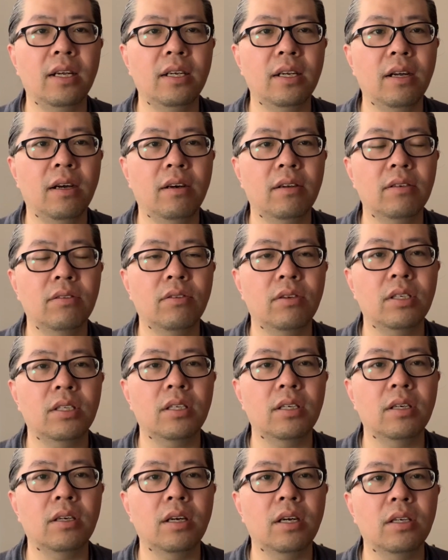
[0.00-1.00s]
然后说
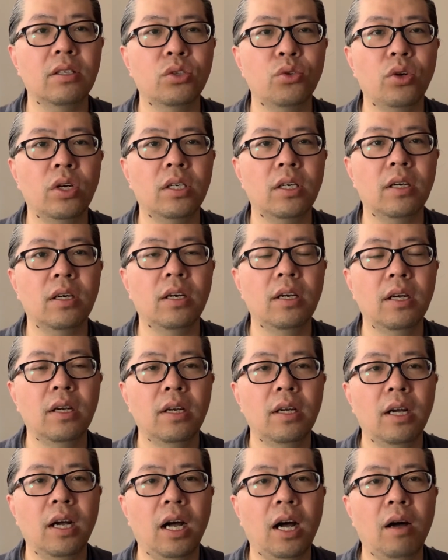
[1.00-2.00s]
是说是
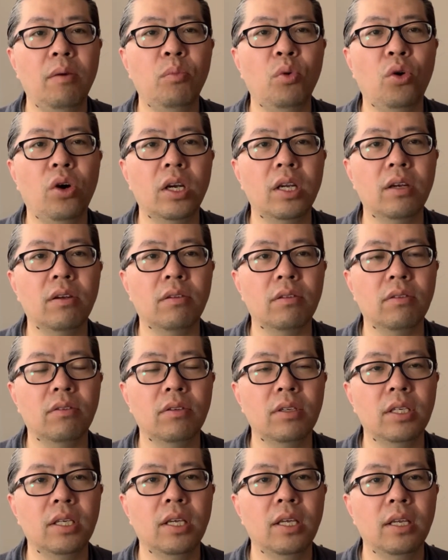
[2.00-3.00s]
航模这种
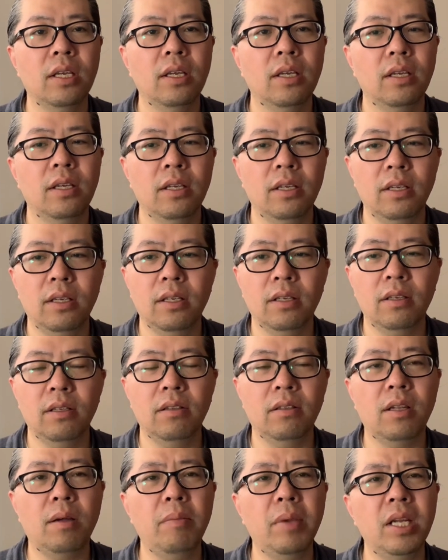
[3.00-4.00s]
东西，呃，
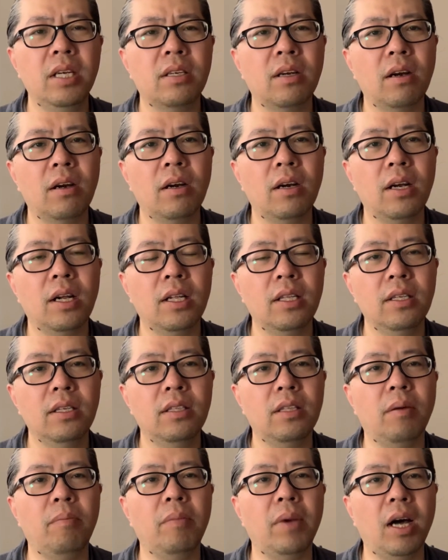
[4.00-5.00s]
它没声儿啊，你
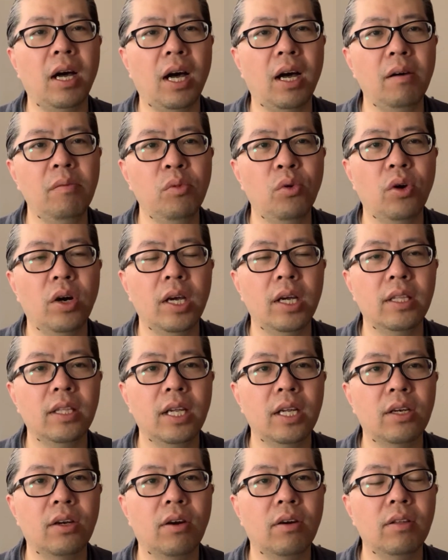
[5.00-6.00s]
怎么航模呀？那
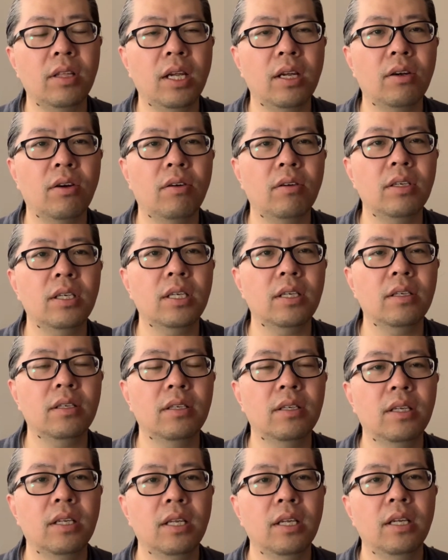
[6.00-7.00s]
时候那时候这
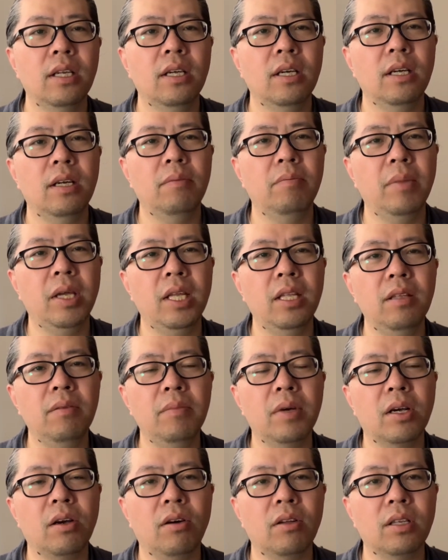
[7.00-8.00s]
个呃没那
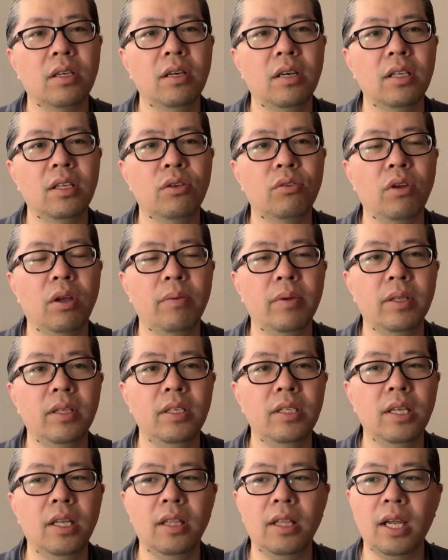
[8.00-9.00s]
么高的科技水平，你
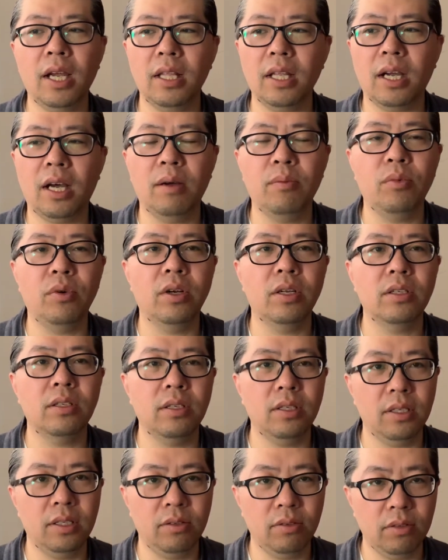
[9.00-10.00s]
现在的航模
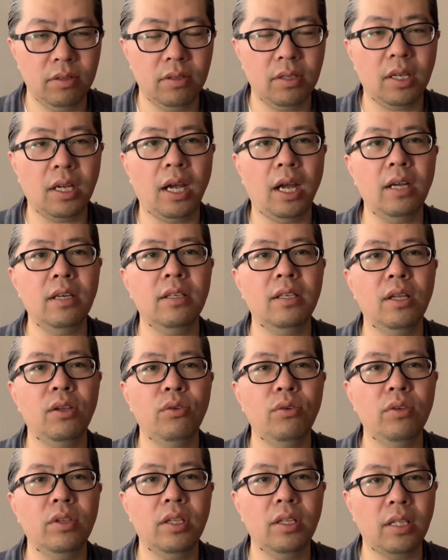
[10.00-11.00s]
就还是那
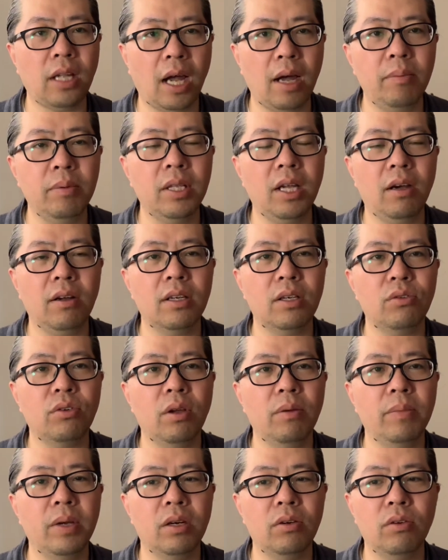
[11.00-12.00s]
句你达不到这
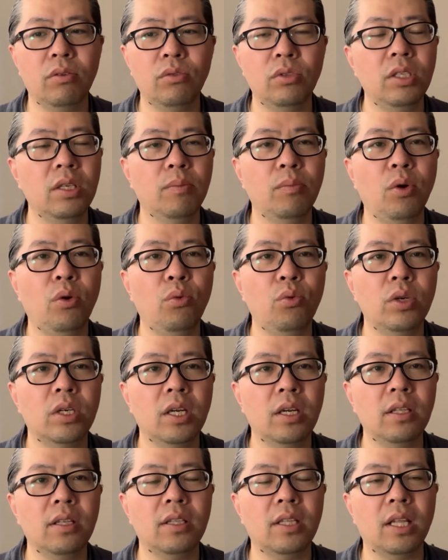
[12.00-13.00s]
水平，就静默无
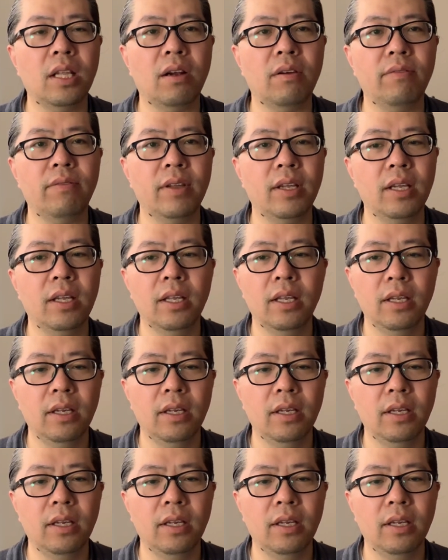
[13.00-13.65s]
声的在那儿飞，